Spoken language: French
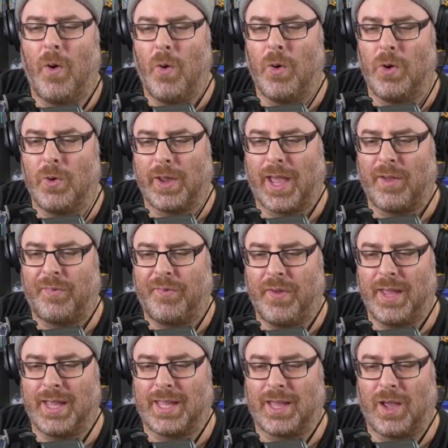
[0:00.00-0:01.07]

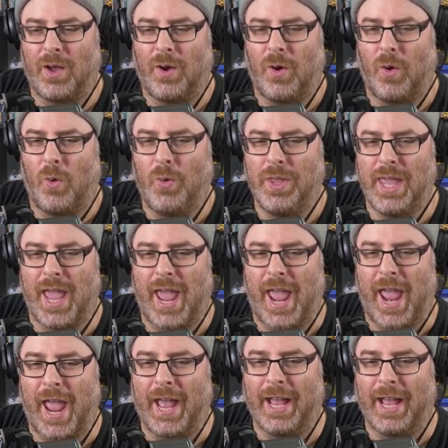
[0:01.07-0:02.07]
holographique. Oh yeah!